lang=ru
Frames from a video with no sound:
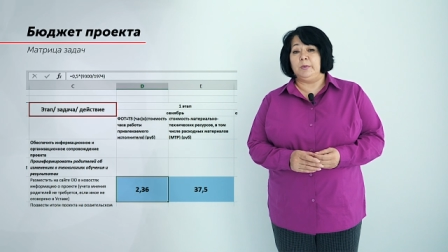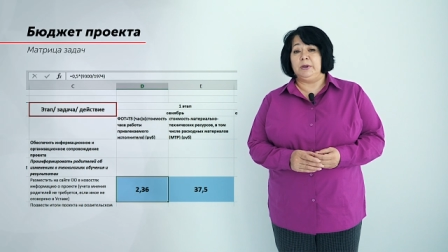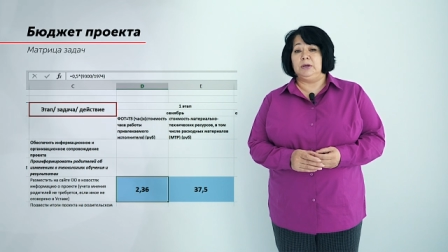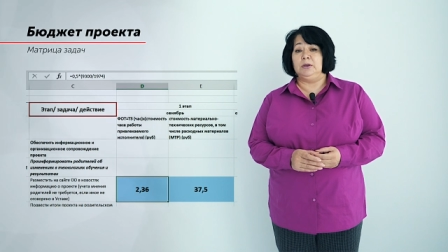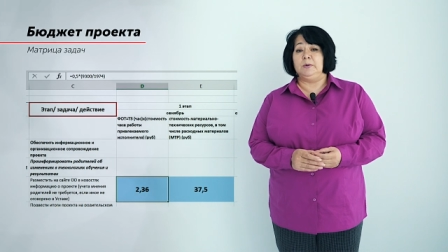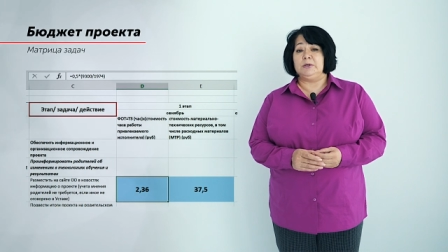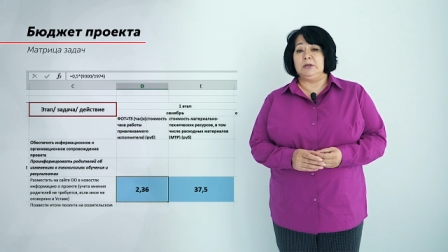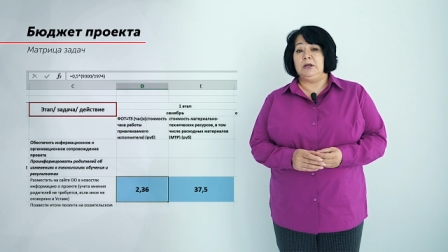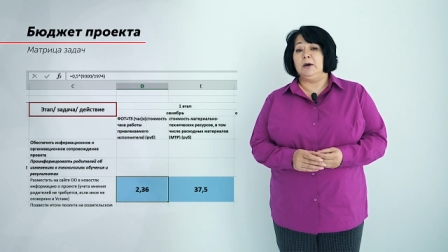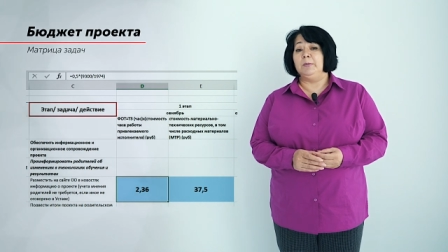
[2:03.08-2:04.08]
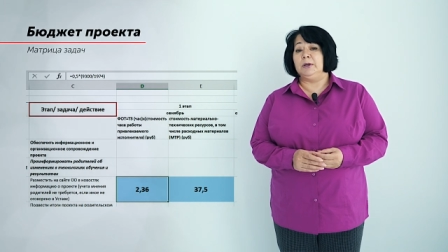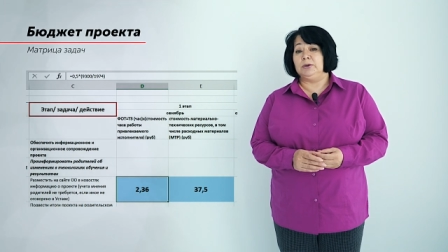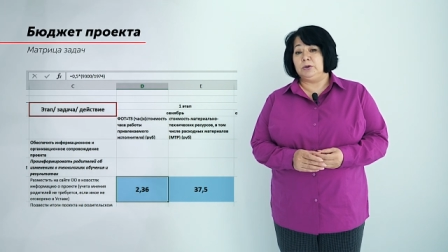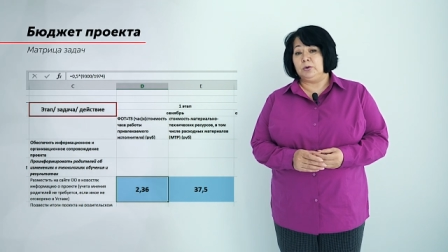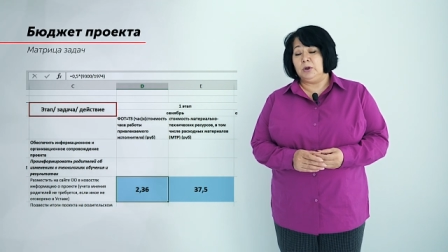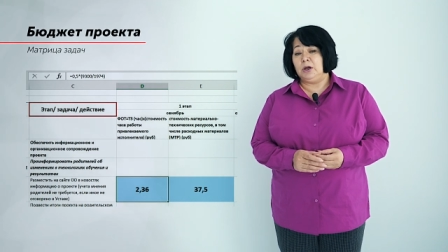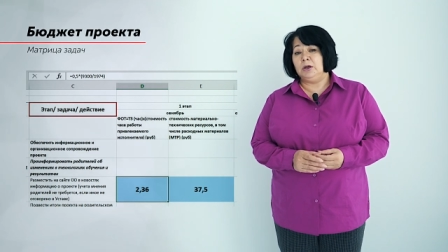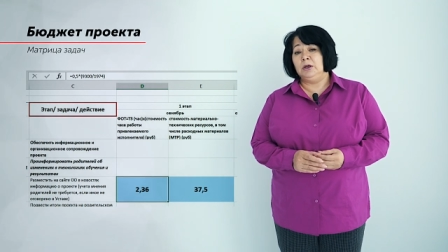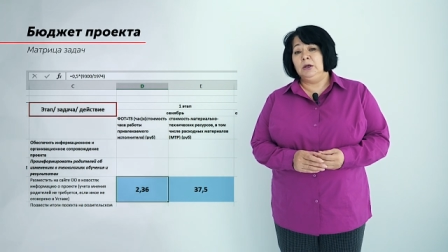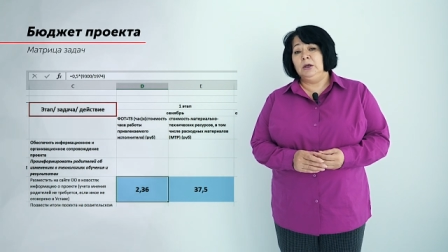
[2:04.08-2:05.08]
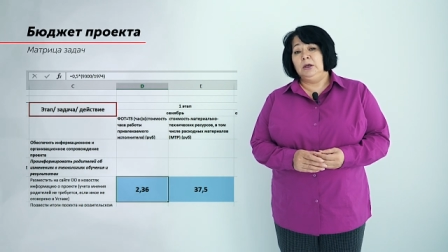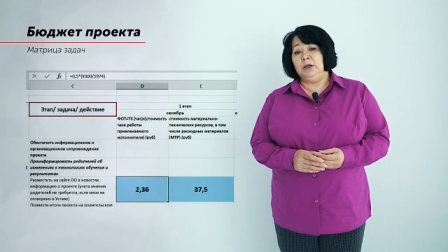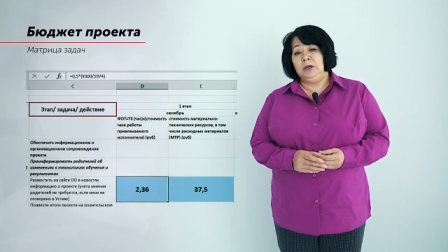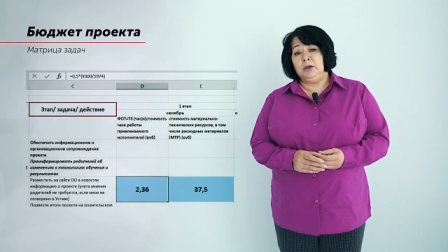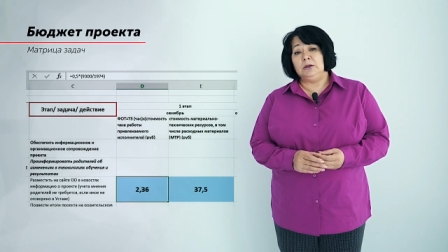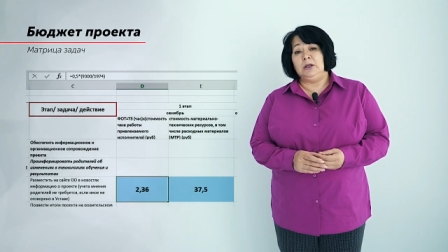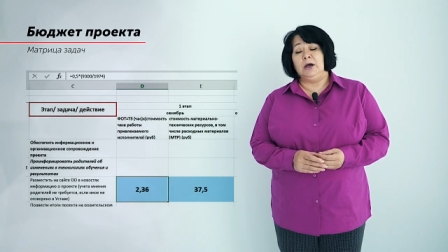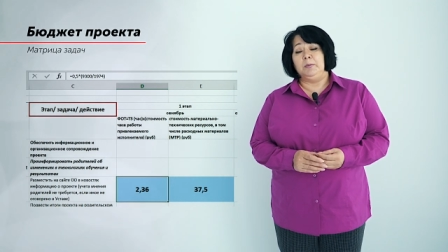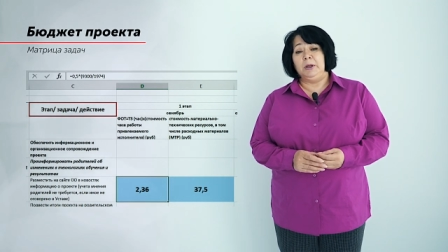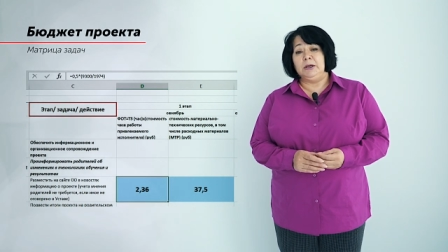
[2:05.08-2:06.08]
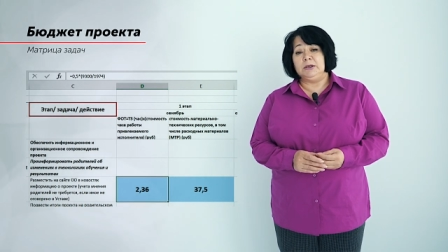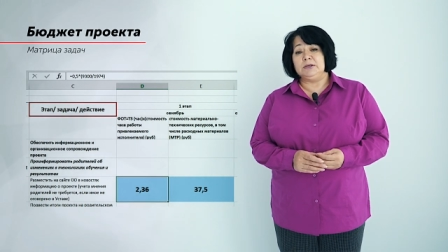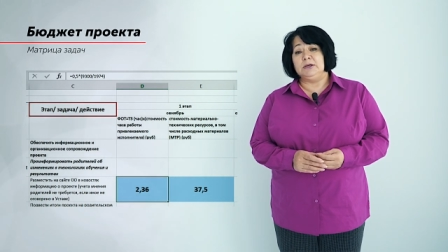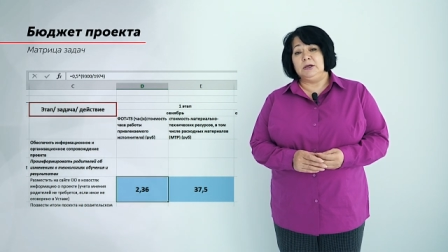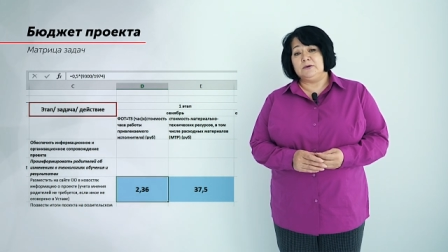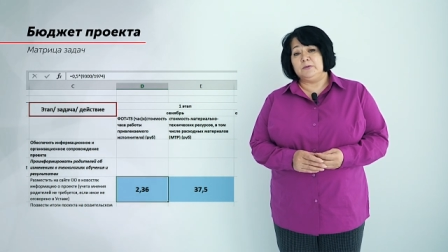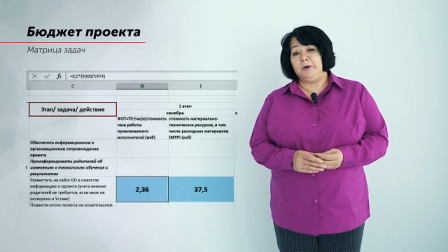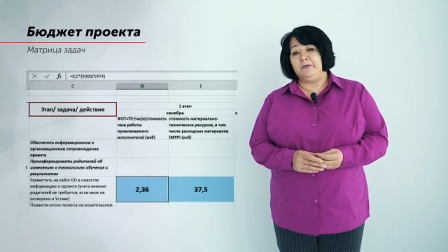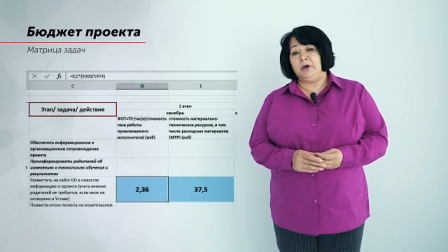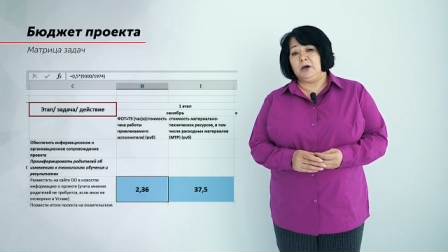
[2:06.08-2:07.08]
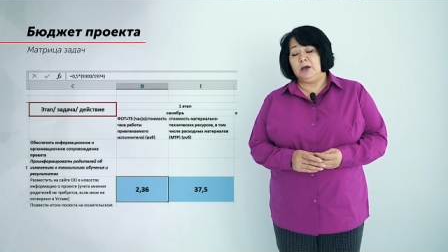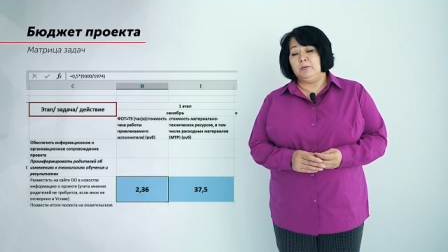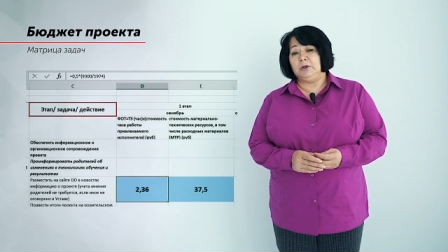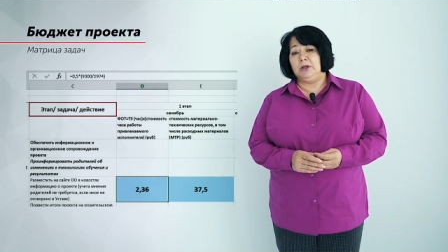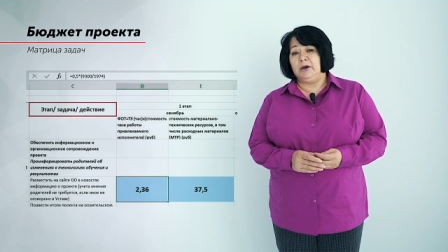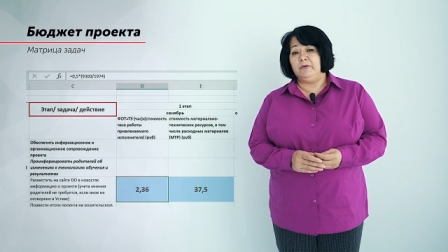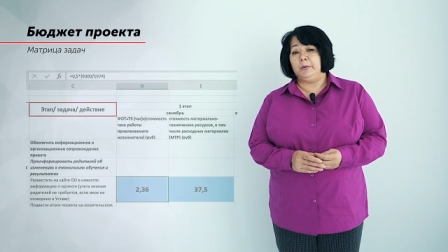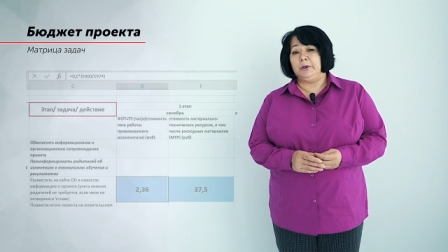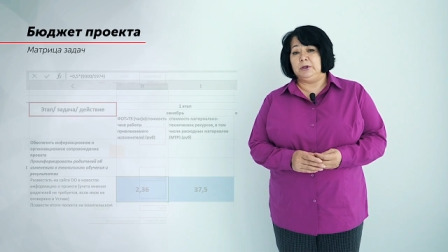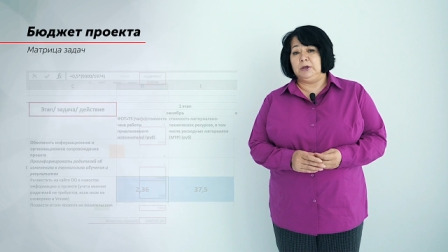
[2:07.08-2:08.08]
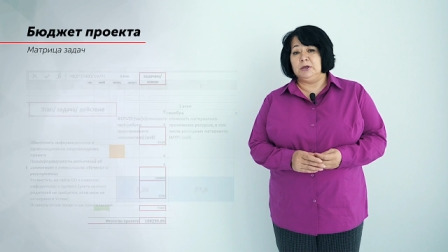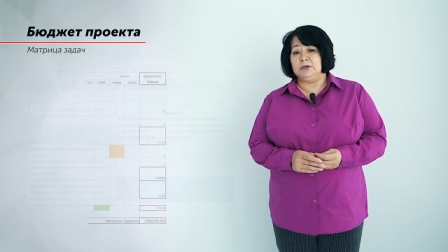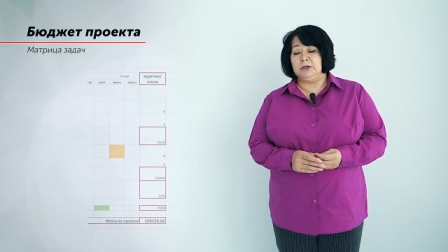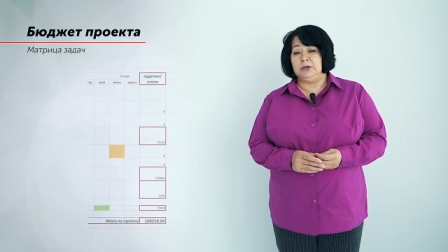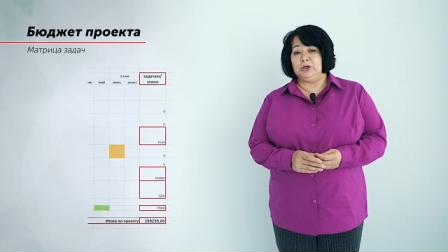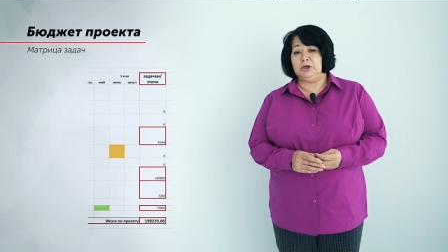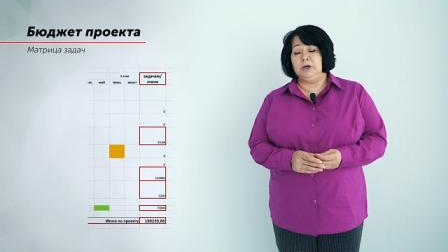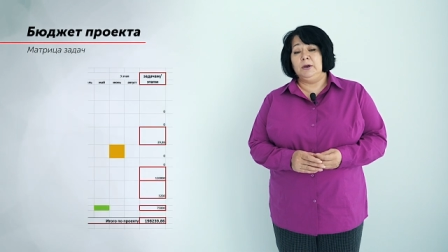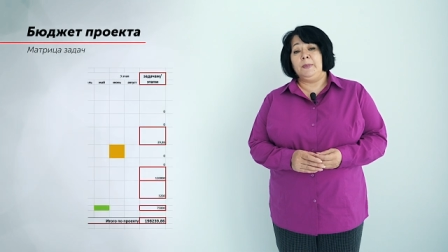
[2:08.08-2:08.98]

нам понадобятся для оплаты труда и для оплаты средств, привлекаемых для выполнения задач.